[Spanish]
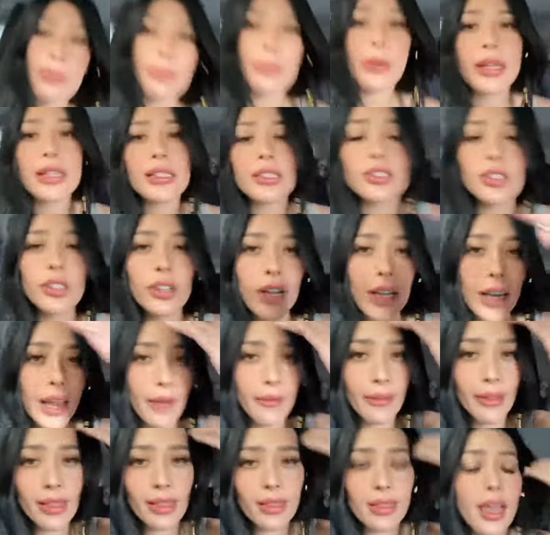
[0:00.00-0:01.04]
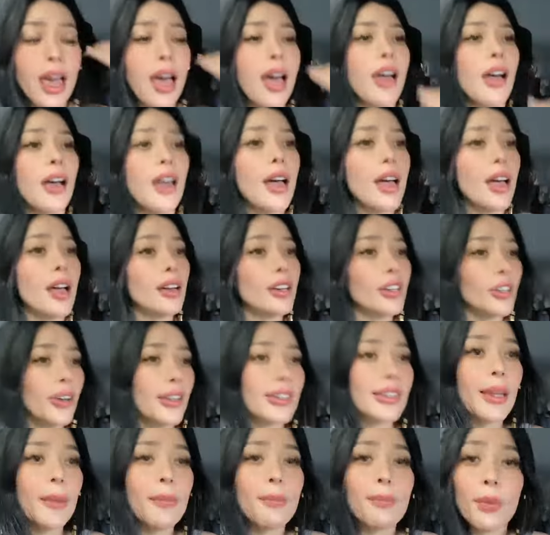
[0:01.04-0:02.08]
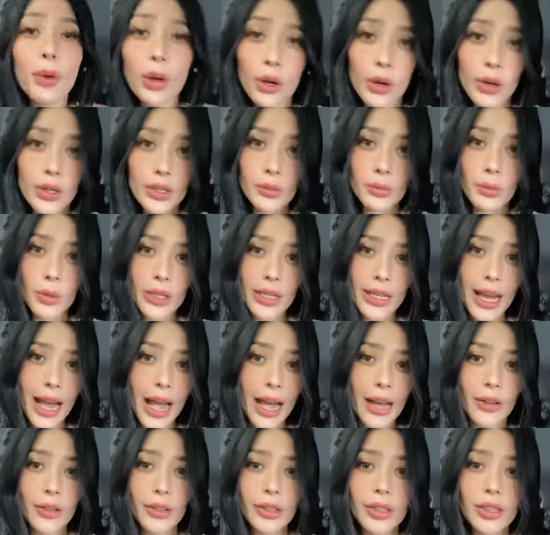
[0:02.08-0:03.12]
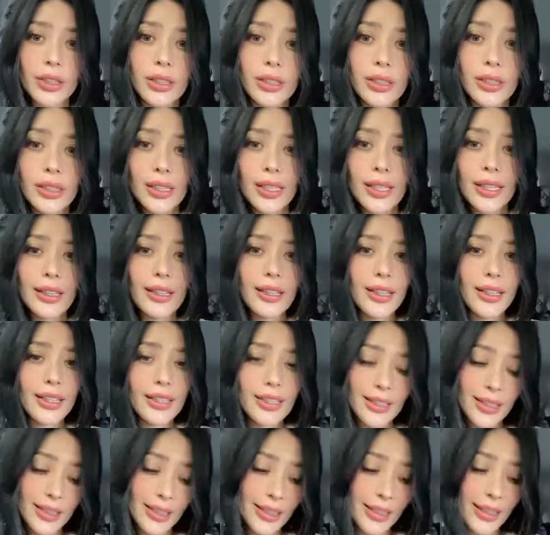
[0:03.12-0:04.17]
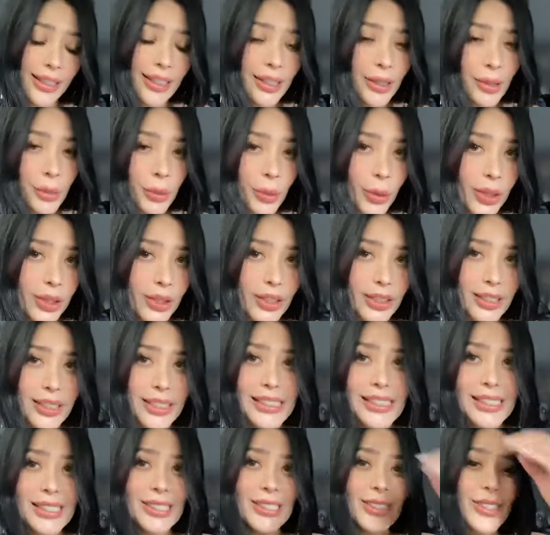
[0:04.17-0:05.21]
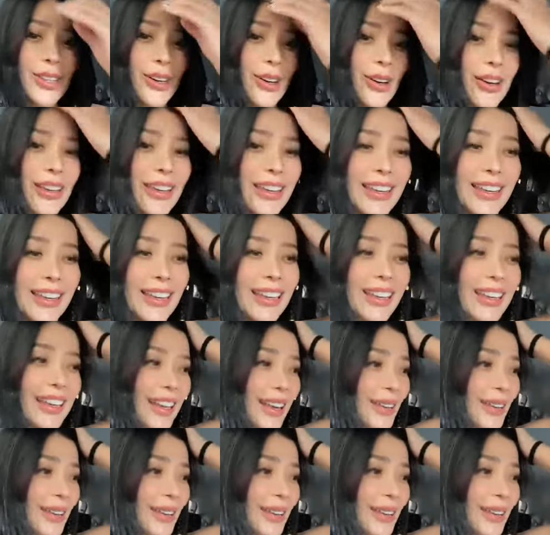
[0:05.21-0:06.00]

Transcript: El precio a la venta creo que tampoco es muy caro. Y bueno, aquí estoy